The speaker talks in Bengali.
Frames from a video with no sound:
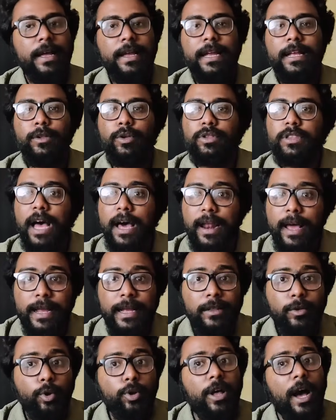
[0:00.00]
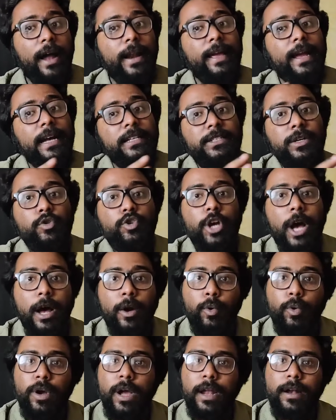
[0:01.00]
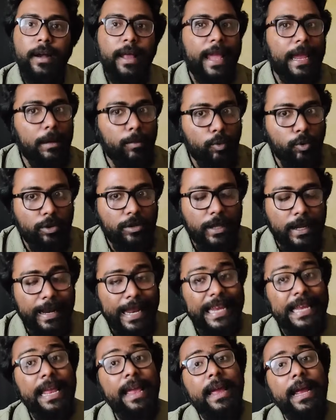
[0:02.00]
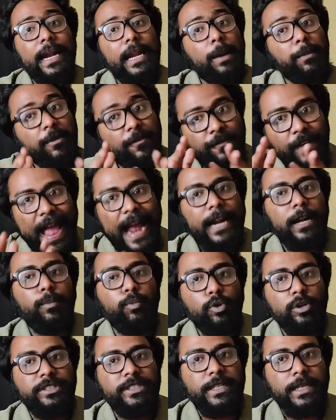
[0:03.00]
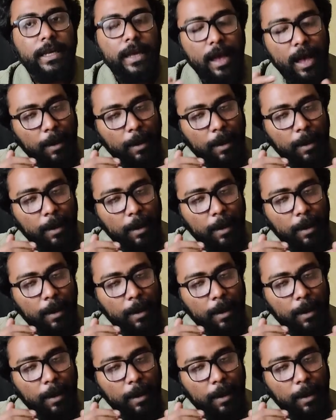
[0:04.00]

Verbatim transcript: কিন্তু তারা কিন্তু ধারে কাছেও শাহরুখ খানের এই মুহূর্তে নেই এটা আমি ফ্যাক্ট বলছি